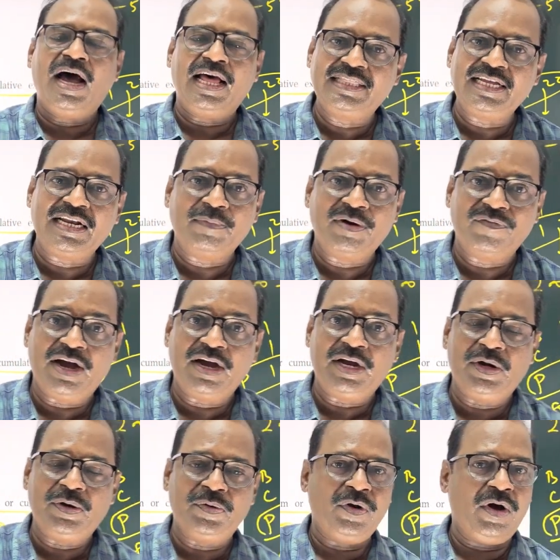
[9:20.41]
அதை நம்ம
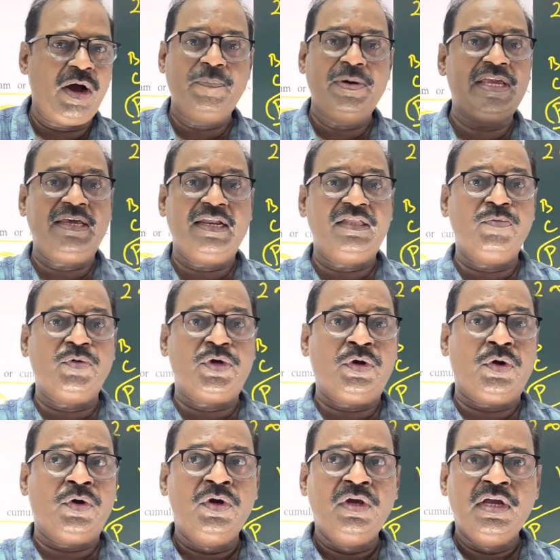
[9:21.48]
வாங்கணும் அப்படிங்கிறது
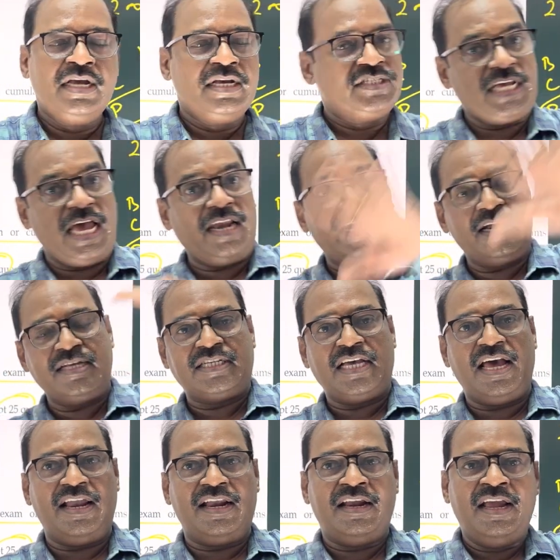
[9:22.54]
முக்கியம் சார் என்ன
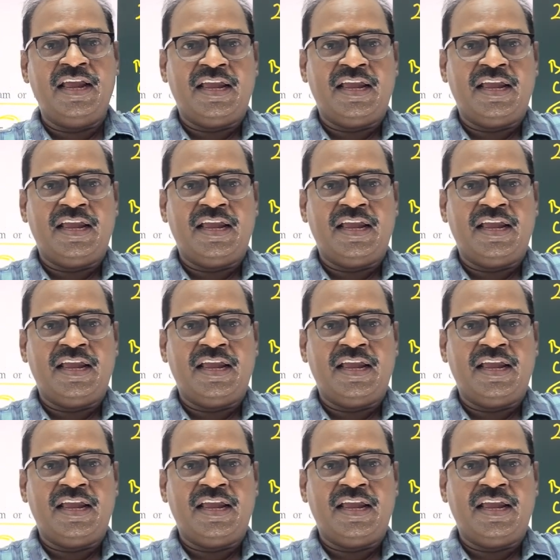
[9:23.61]
சார்